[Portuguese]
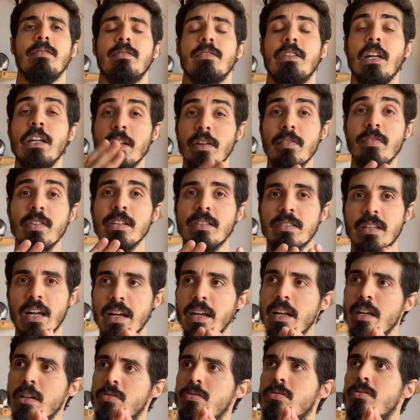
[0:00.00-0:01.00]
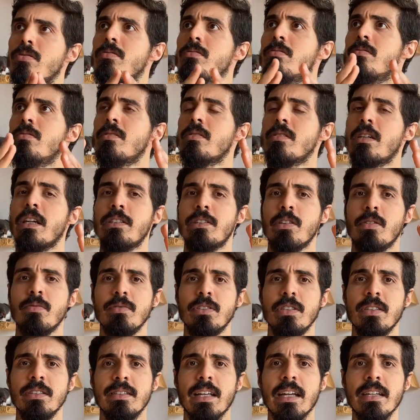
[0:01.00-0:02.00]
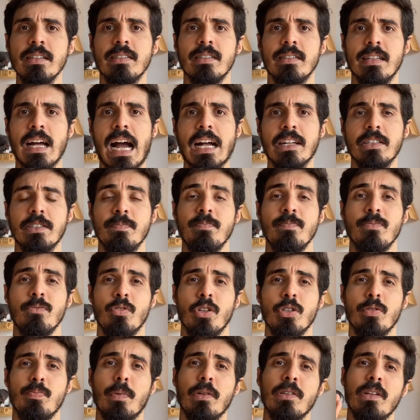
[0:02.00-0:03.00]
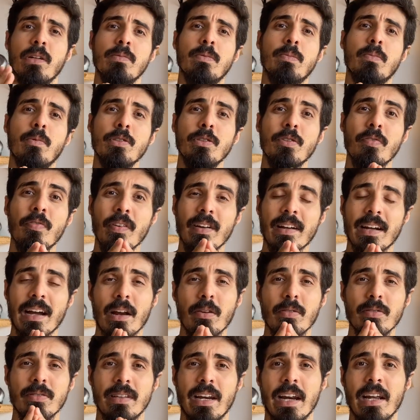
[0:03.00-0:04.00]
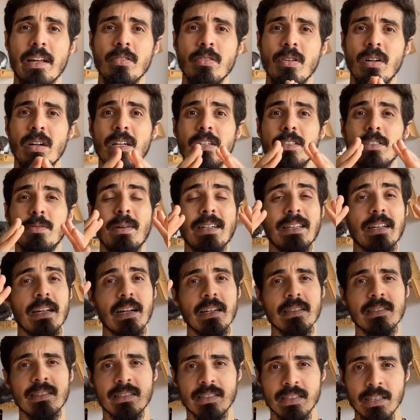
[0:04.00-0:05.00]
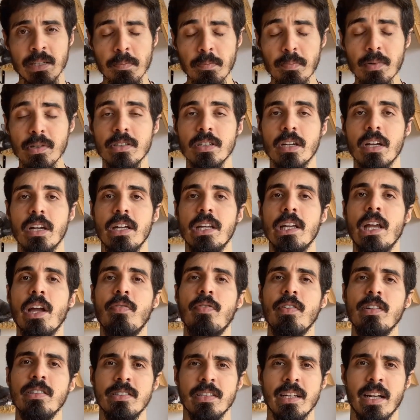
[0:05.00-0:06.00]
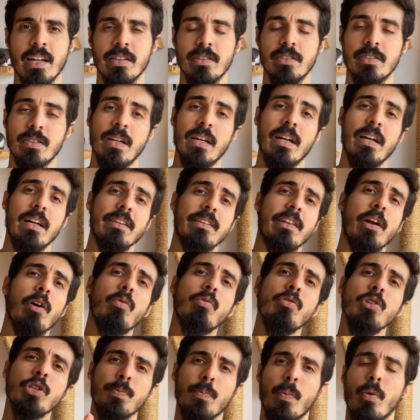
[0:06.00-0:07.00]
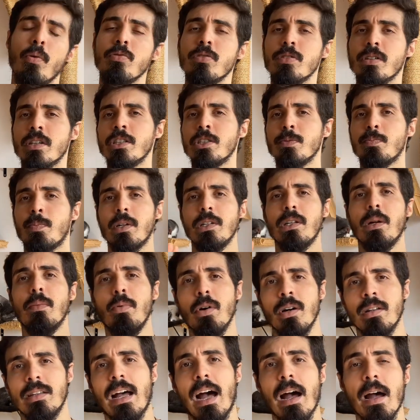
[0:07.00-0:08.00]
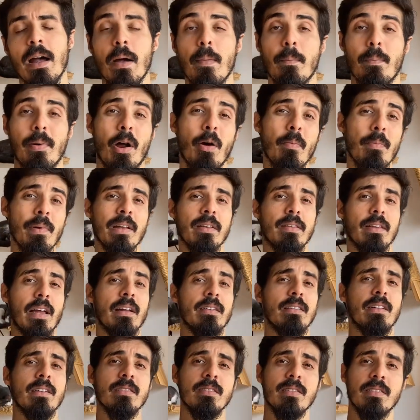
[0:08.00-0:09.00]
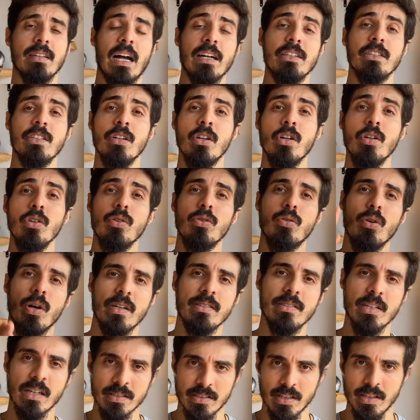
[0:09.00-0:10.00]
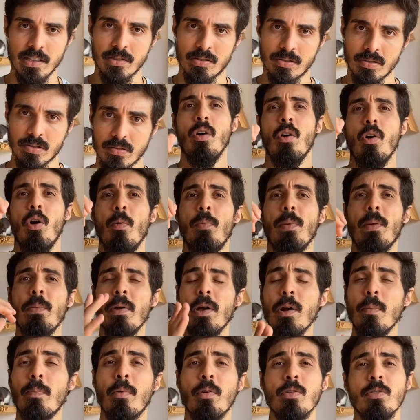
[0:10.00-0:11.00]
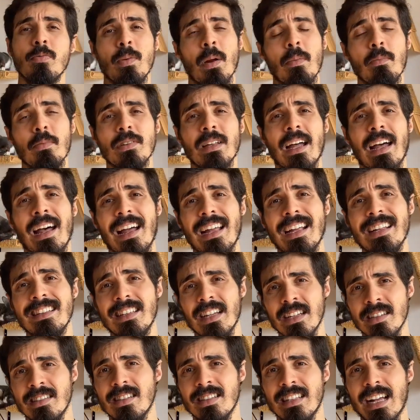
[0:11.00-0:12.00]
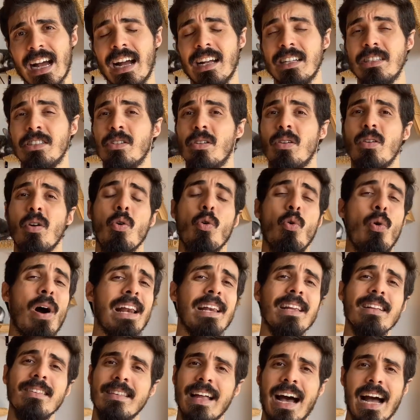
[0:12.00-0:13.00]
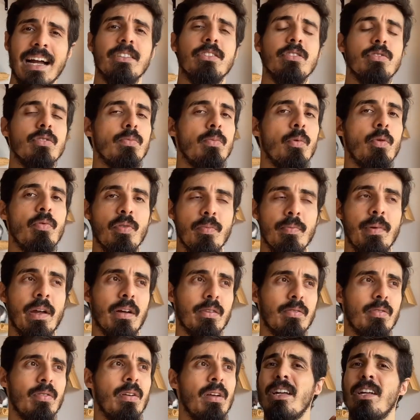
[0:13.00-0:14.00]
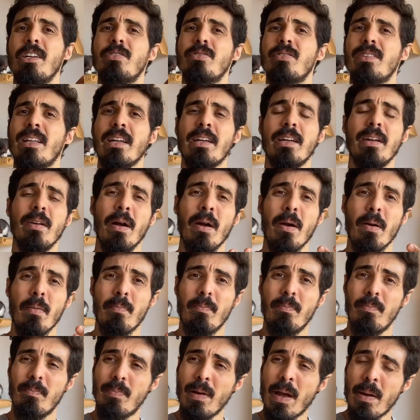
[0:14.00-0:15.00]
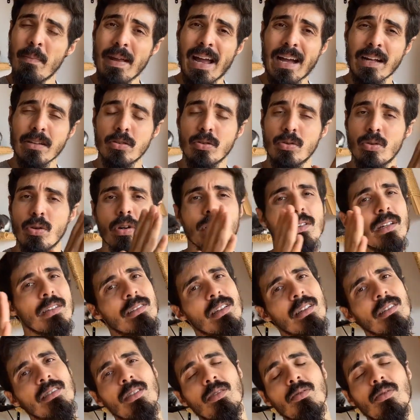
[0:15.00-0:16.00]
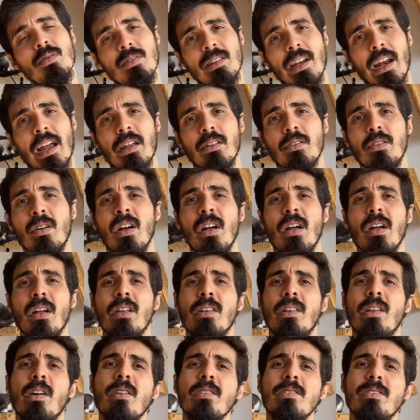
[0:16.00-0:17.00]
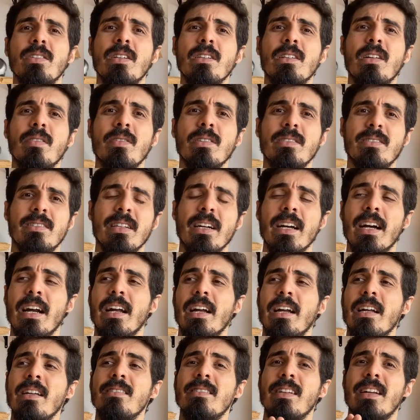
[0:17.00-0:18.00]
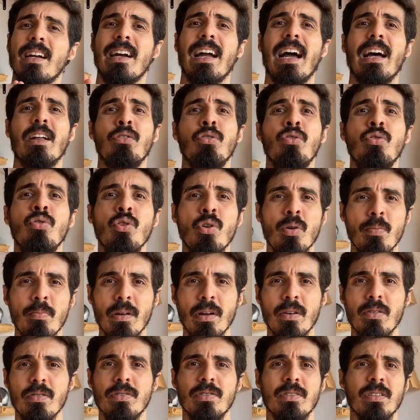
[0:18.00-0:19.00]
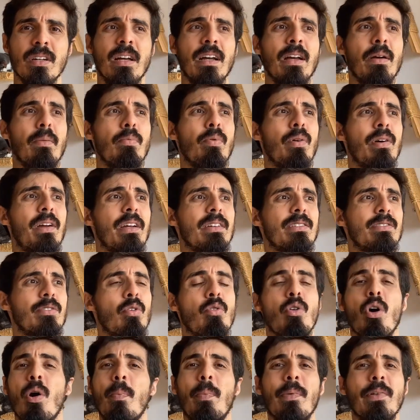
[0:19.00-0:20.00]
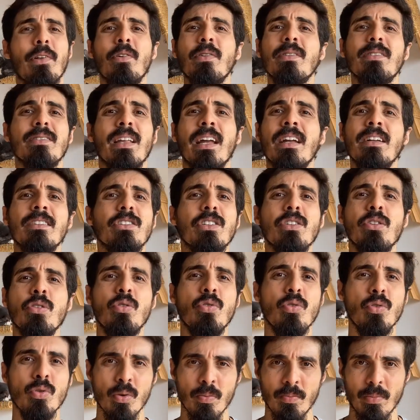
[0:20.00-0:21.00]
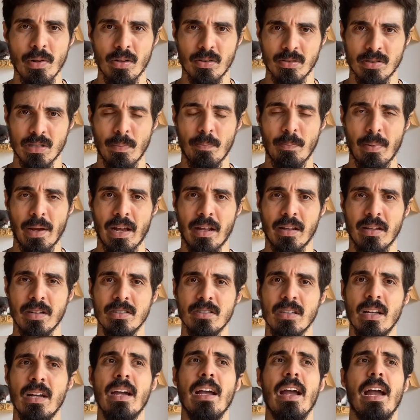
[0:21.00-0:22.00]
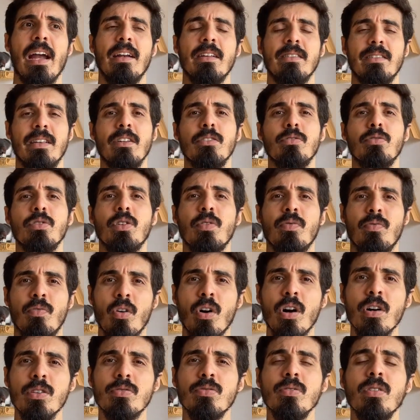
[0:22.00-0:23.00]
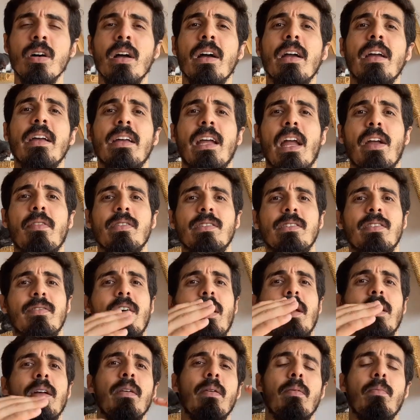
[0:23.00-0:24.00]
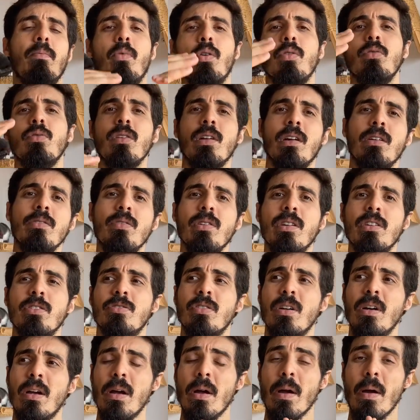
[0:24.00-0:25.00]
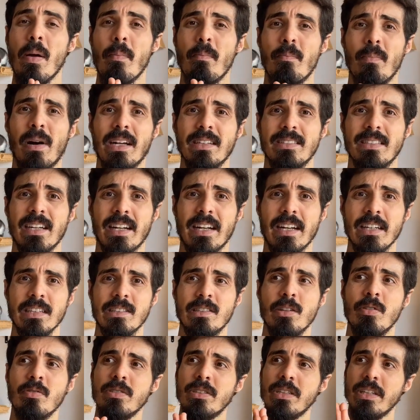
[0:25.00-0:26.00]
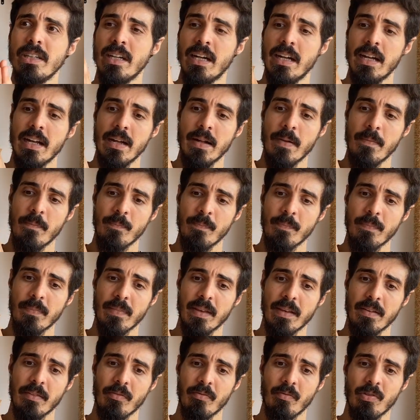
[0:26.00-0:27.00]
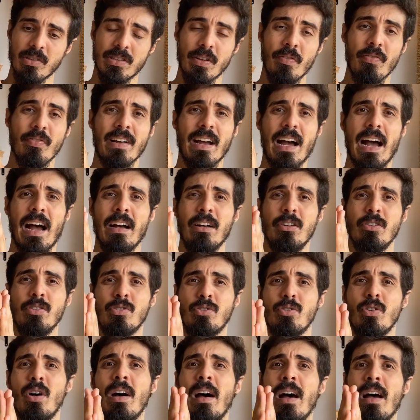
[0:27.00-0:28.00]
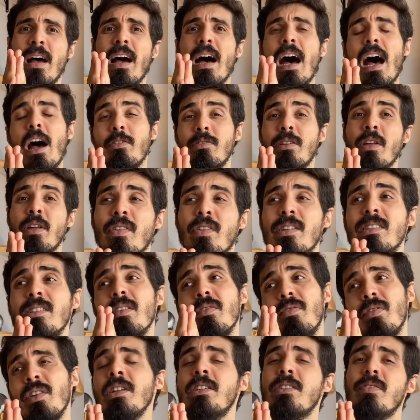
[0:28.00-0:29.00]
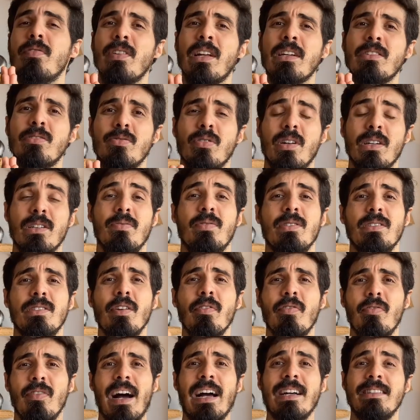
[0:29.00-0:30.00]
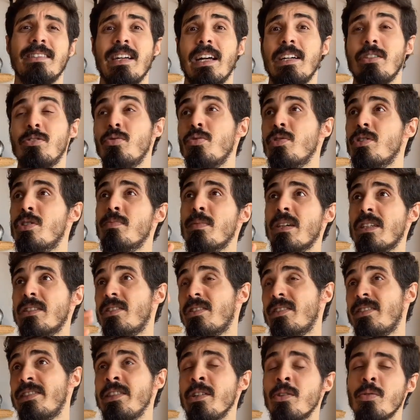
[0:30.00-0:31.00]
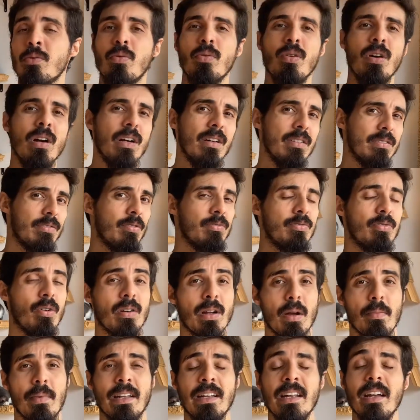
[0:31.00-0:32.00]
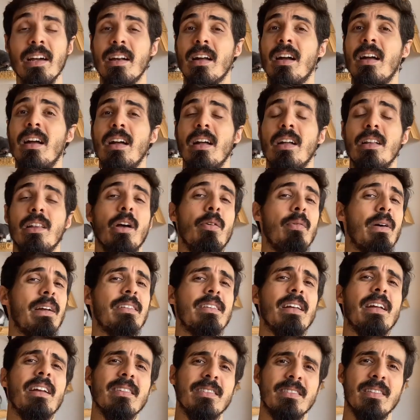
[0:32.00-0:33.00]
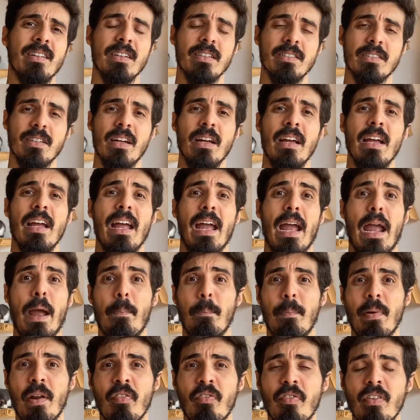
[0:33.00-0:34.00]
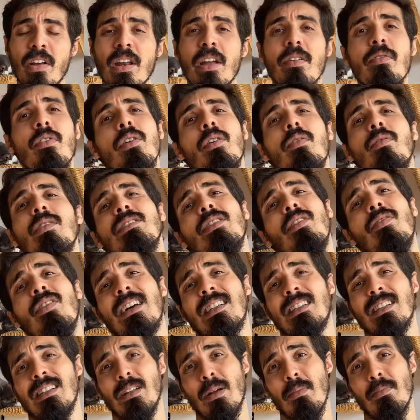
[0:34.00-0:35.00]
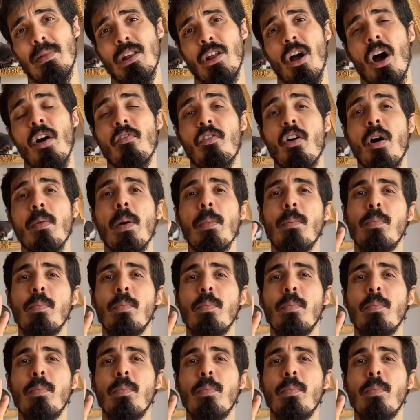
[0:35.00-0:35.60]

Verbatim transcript: Tendo em vista isso, questão de intensidade, nós podemos modificar o treino de maneira simples e eficiente tem alguns pontos que a gente pode abordar para aumentar a intensidade do exercício. O primeiro ponto para mudar a intensidade, qualidade do movimento. Isso tem que permear toda a sessão do treino. Não adianta você entregar números, porque seu corpo não entende números apenas. Ele entende o esforço e aí você vai modulando isso. Mas a questão de você ficar só, ah, eu fazer 20 flexões, você faz e as últimas 5 são de qualquer maneira, não é interessante. É preferível que você faça na melhor forma